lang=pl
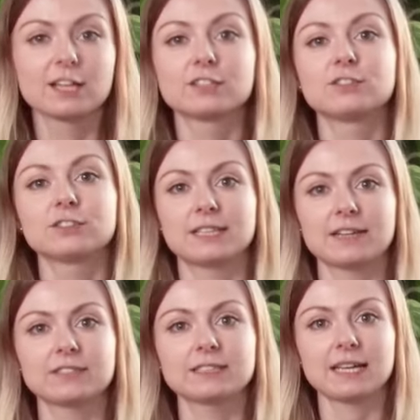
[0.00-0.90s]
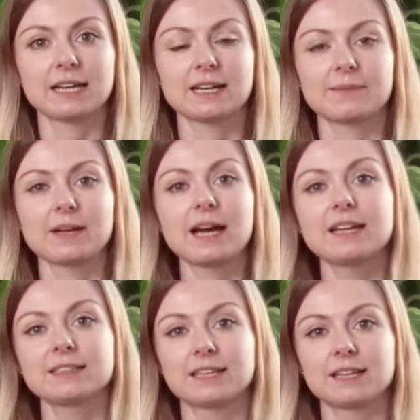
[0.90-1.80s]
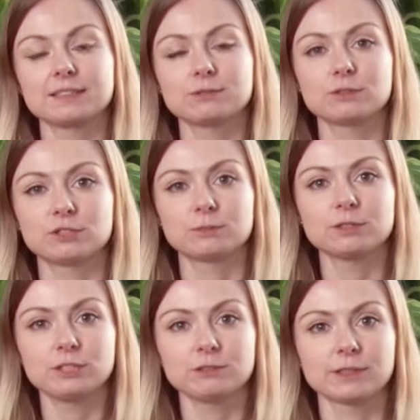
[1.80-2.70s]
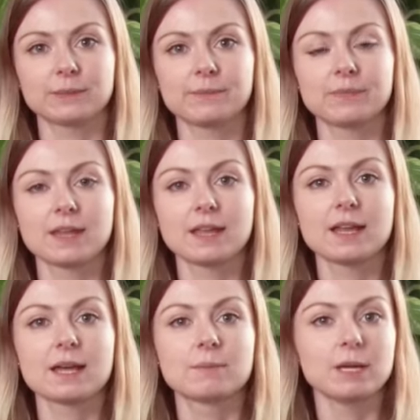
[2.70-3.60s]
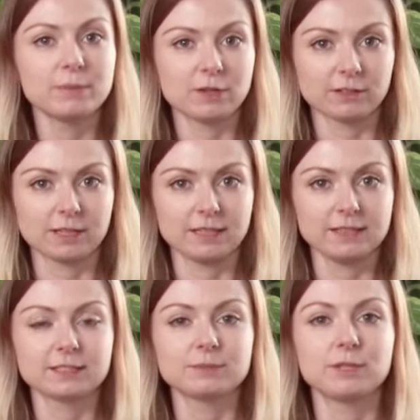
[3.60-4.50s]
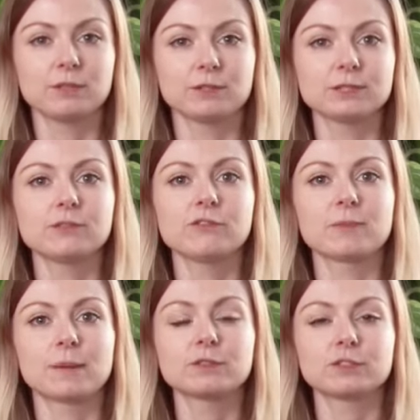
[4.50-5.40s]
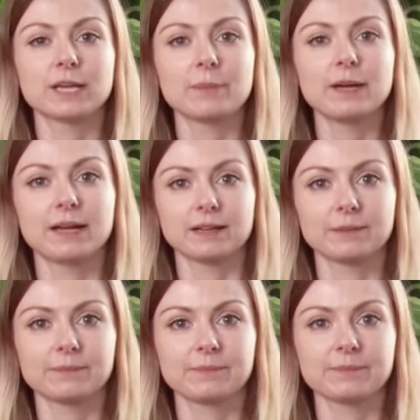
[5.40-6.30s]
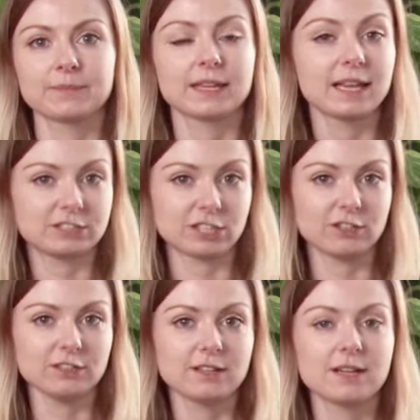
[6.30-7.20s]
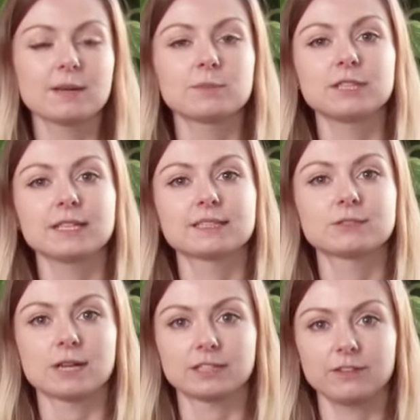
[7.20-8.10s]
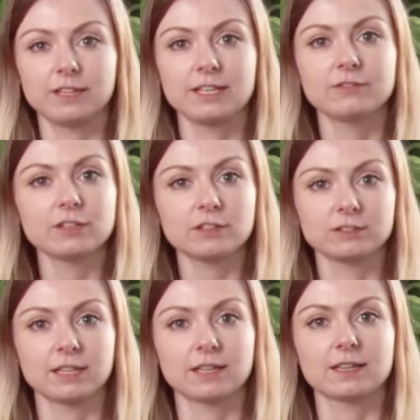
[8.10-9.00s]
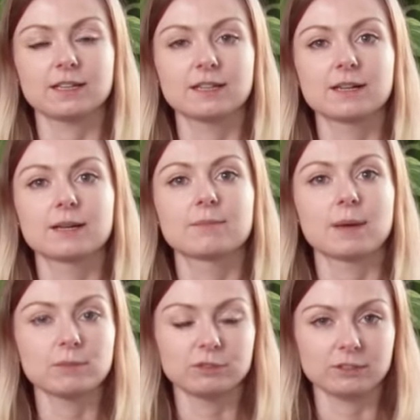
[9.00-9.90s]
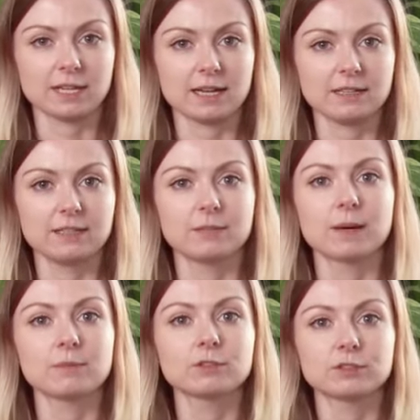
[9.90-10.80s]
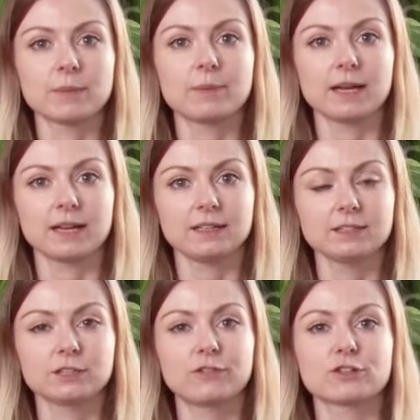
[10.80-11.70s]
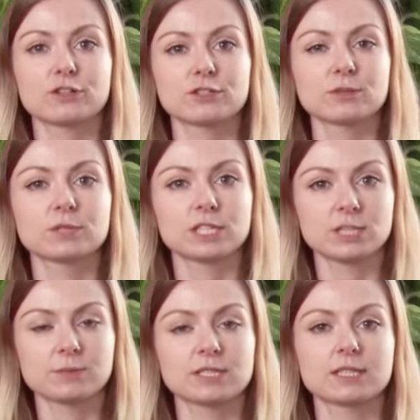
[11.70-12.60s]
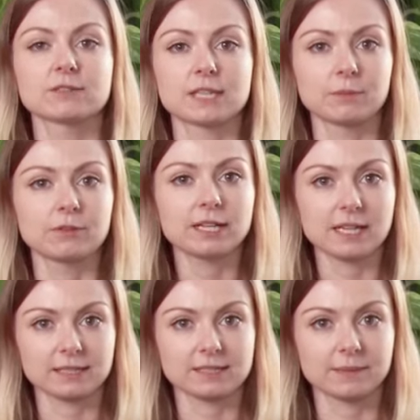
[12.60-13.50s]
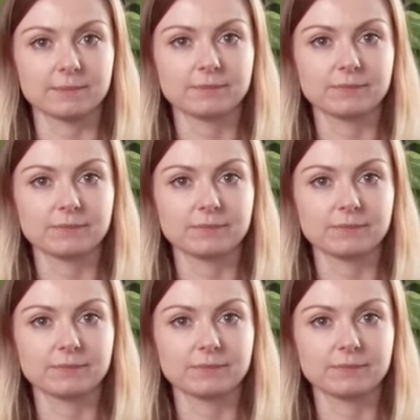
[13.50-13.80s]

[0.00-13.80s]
Do niedawna tak, ale teraz łączymy siły. Baby Online zmieniło się w mamotoja.pl. Dlaczego? Bo tak jest łatwiej i wygodniej. Mamo to ja i mamotoja.pl tworzone są przecież przez tę samą redakcję.